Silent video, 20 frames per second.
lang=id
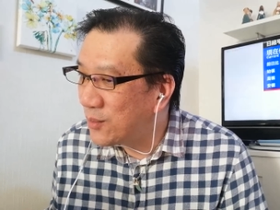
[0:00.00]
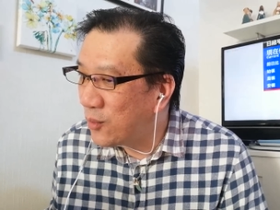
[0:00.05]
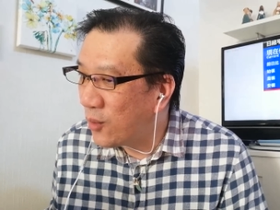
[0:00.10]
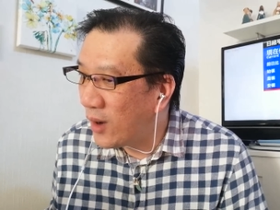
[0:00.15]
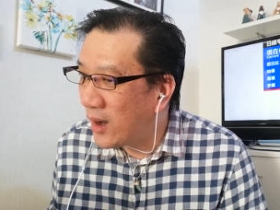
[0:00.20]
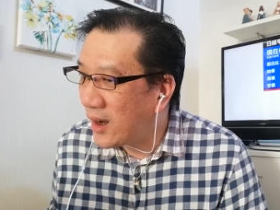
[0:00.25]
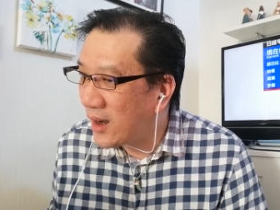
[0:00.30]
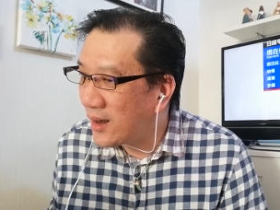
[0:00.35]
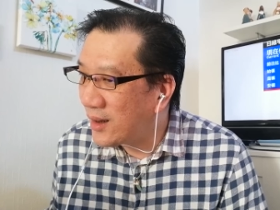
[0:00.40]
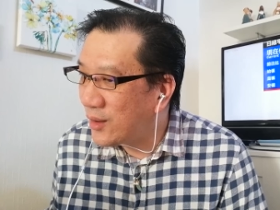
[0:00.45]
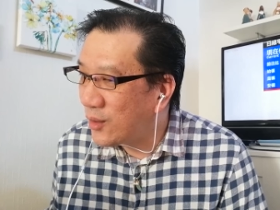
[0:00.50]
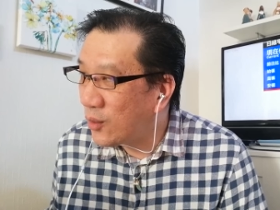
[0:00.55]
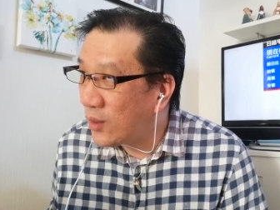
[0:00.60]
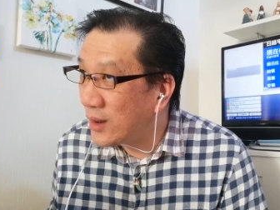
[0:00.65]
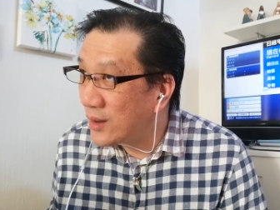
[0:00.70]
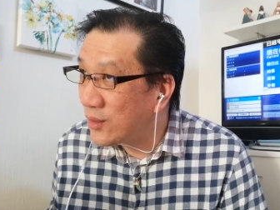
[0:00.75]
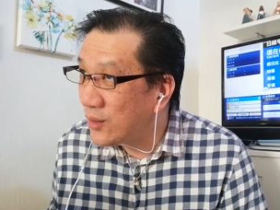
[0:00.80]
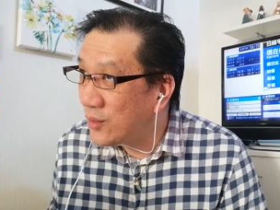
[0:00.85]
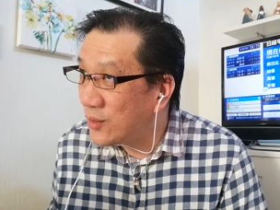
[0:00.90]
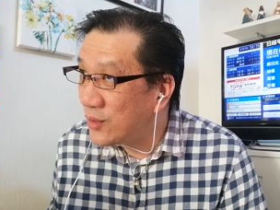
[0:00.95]
buang ke
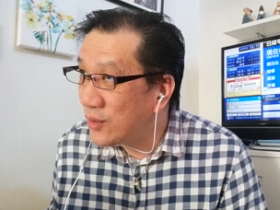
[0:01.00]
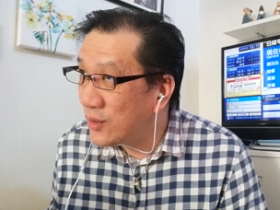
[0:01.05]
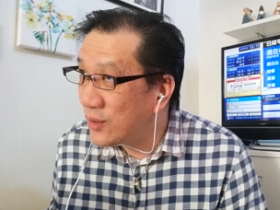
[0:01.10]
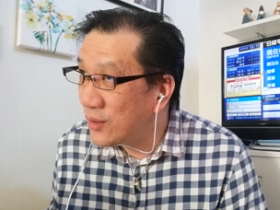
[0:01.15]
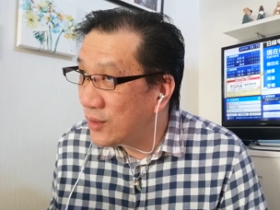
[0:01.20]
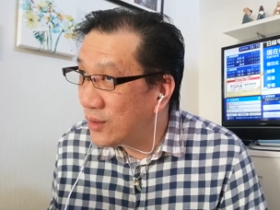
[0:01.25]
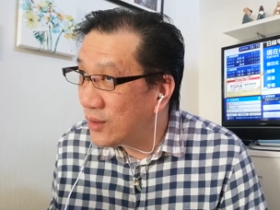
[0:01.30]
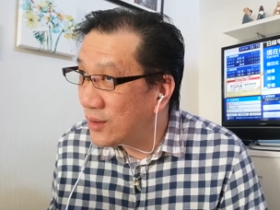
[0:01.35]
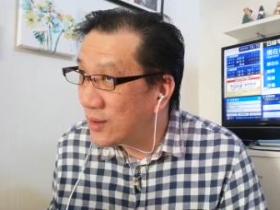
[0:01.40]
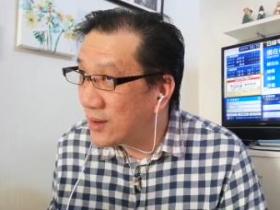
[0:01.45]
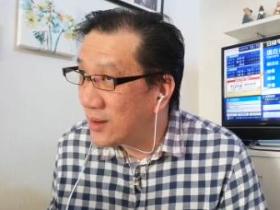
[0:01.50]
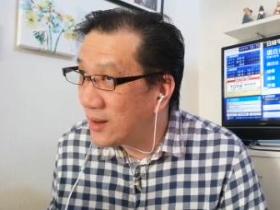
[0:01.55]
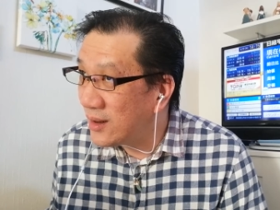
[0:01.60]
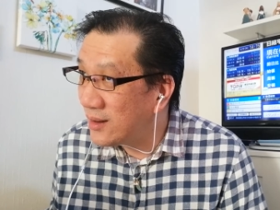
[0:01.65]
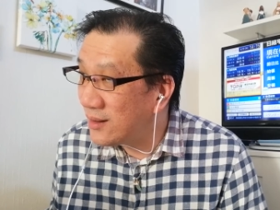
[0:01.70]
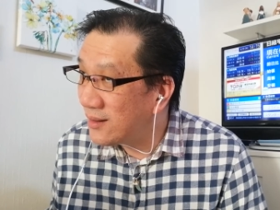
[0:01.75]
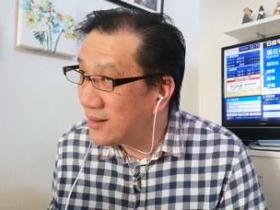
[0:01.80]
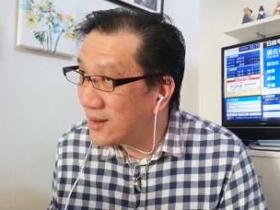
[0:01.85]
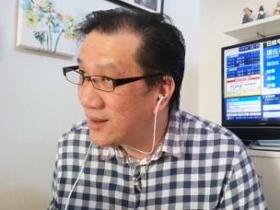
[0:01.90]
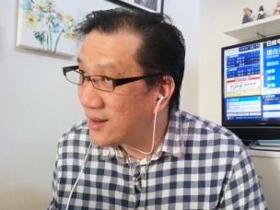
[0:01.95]

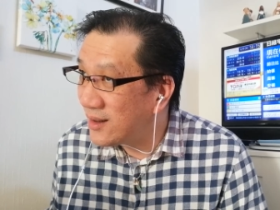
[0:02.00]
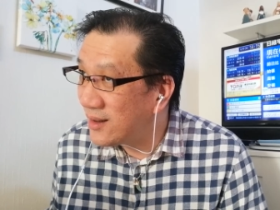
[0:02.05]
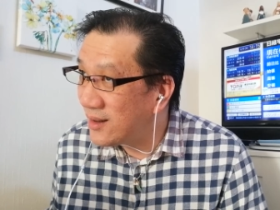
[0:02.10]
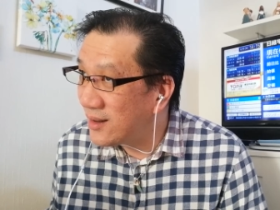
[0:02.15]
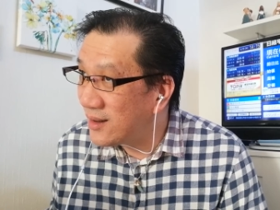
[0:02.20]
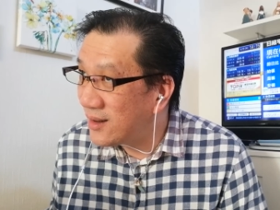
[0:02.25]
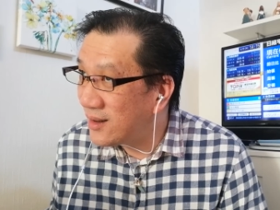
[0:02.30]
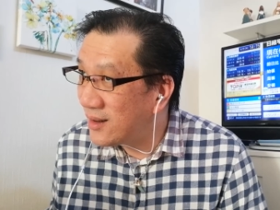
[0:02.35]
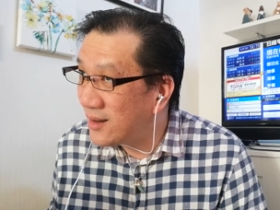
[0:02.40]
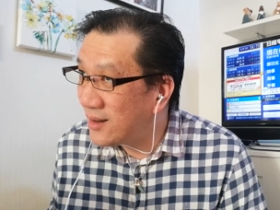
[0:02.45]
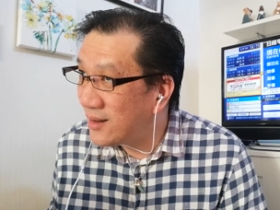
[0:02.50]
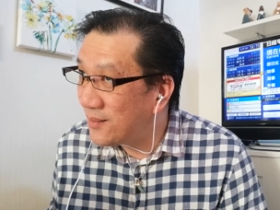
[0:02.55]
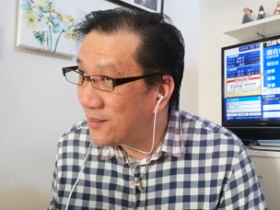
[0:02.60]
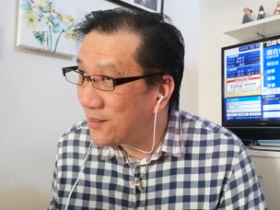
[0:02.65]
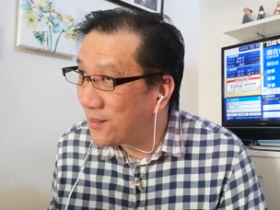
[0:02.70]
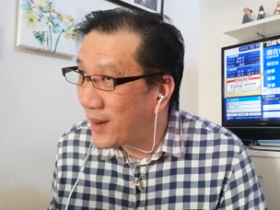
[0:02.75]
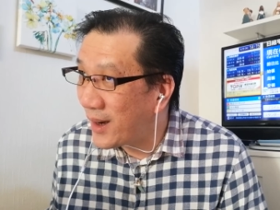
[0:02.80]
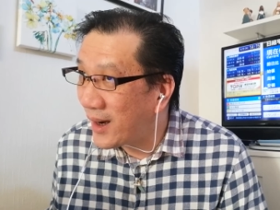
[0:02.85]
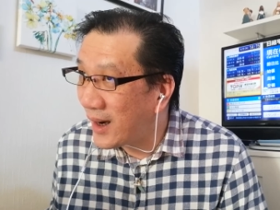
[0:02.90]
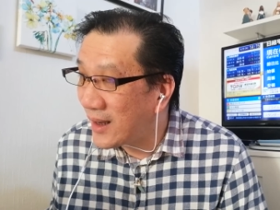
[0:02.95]
27
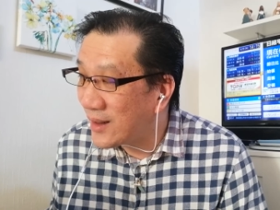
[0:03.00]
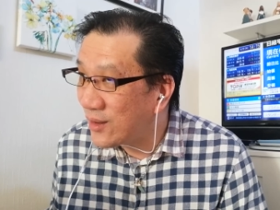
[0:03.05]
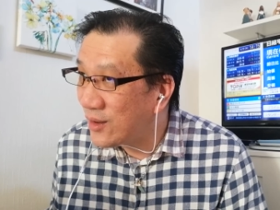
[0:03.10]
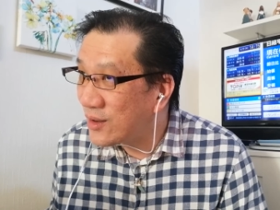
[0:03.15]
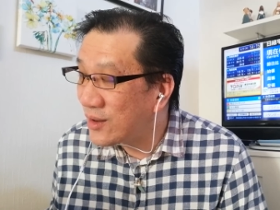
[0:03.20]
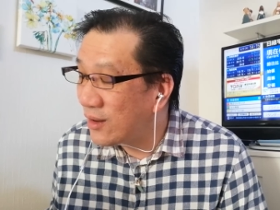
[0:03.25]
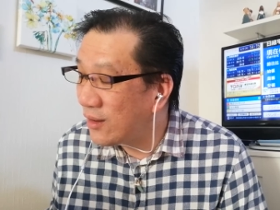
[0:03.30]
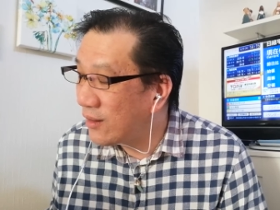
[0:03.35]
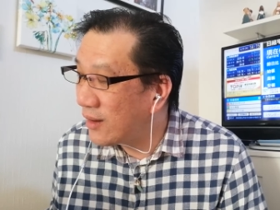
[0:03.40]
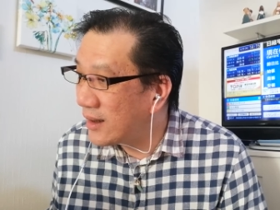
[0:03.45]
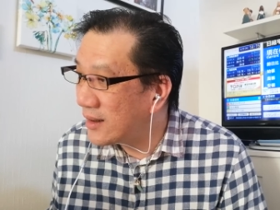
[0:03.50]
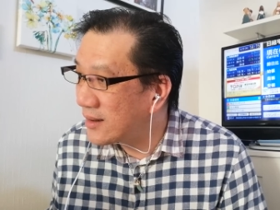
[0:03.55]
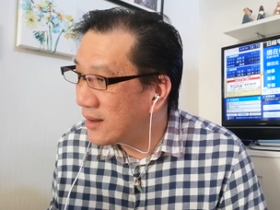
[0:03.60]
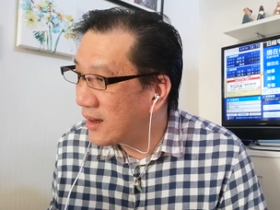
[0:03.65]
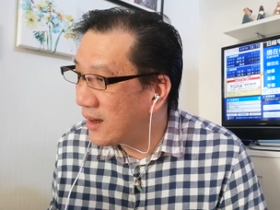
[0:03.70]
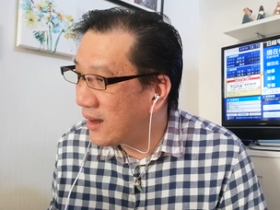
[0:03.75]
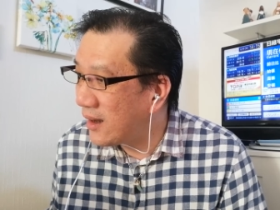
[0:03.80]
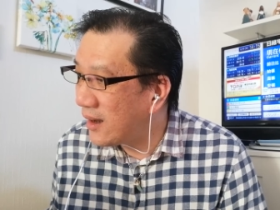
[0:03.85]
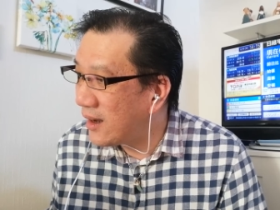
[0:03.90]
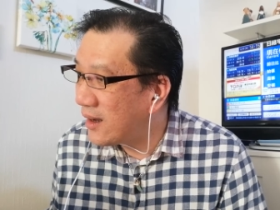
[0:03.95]
400 kok nggak
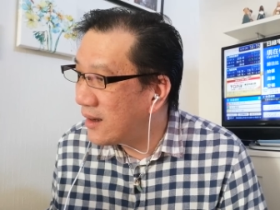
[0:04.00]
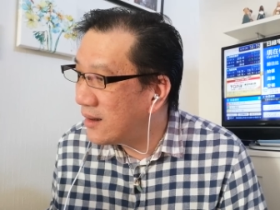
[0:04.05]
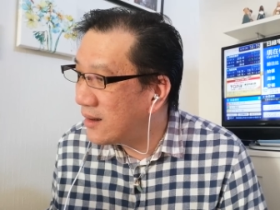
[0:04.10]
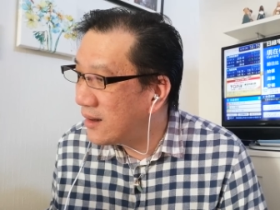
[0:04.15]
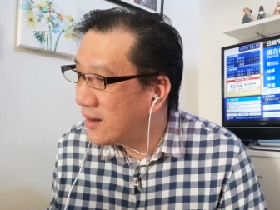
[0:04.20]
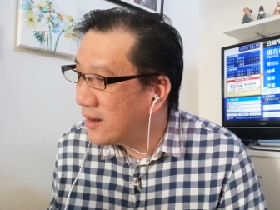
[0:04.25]
salah ya.